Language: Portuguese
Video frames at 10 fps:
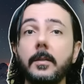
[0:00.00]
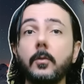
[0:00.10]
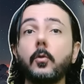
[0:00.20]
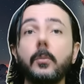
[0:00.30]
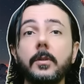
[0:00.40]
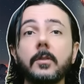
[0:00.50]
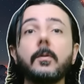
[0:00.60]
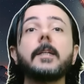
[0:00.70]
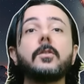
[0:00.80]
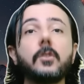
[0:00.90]

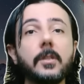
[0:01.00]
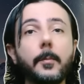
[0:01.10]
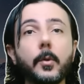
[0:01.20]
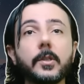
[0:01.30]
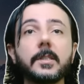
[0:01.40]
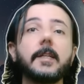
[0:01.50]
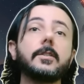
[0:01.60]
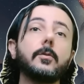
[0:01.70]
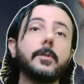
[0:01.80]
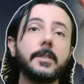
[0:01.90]
incluindo a que tinha a
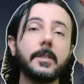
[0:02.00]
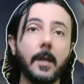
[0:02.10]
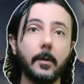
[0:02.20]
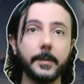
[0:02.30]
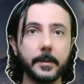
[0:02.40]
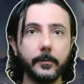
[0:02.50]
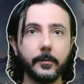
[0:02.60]
postagem original desse